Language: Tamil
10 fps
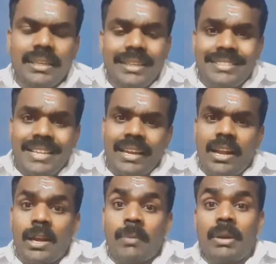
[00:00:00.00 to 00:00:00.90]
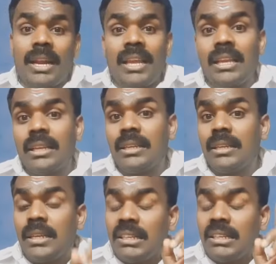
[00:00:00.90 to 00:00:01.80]
இன்ஸ்டாகிராம் நண்பர்களே
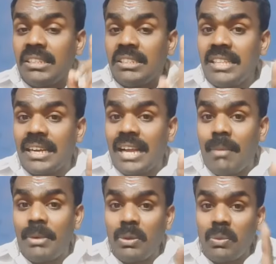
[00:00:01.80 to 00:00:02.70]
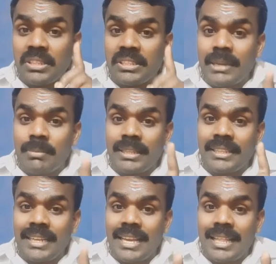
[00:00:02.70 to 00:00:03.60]
இந்த காமெடி உங்களுக்கு தெரியுமா
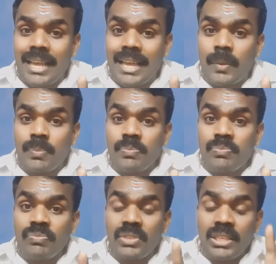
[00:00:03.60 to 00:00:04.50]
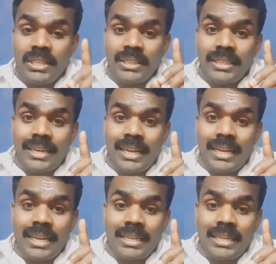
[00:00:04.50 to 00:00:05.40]
தெரியாதா இந்த ந
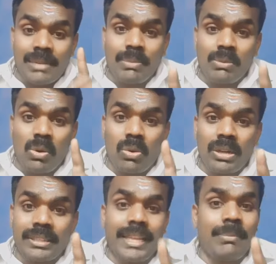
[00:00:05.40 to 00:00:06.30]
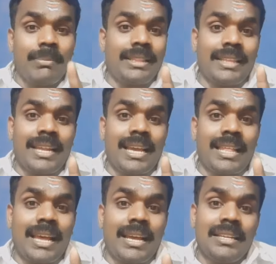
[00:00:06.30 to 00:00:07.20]
சம்பவம் உங்களுக்கு தெரியுமா
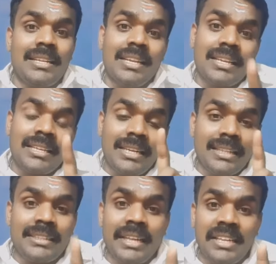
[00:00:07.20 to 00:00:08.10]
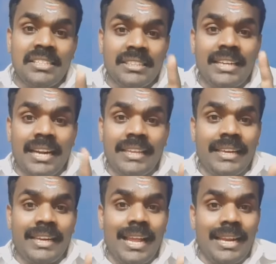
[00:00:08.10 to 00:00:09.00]
தெரியாதா இல்லை தெரிஞ்சுக்கிட்டு
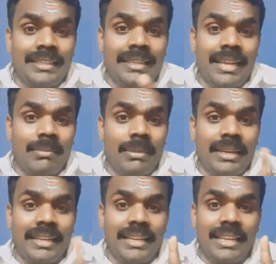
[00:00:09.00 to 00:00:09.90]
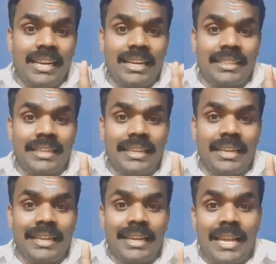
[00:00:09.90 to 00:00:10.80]
நடிக்கிறீங்களா இல்லை தெரியாத மாதிரி இருக்கீங்களான்னு எனக்கு
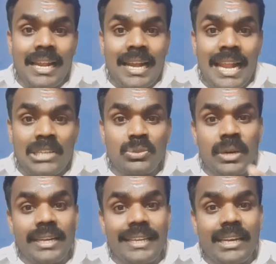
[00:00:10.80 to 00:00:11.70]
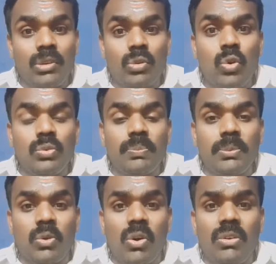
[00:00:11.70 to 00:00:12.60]
தெரியல நான் சொன்னால் நீங்கள் என்னை கோ
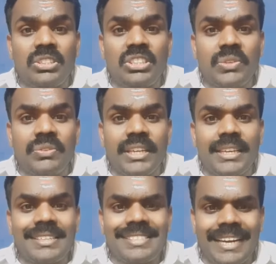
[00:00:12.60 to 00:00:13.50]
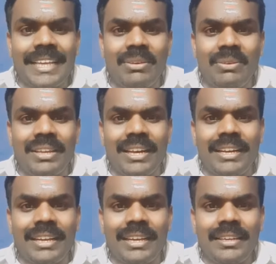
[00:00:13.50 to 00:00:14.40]
கோப்பு வச்சுக்கிருவீங்க சண்டைக்கு வருவீங்க
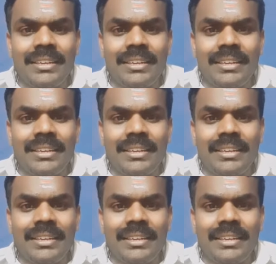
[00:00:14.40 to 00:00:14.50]
என்னட்ட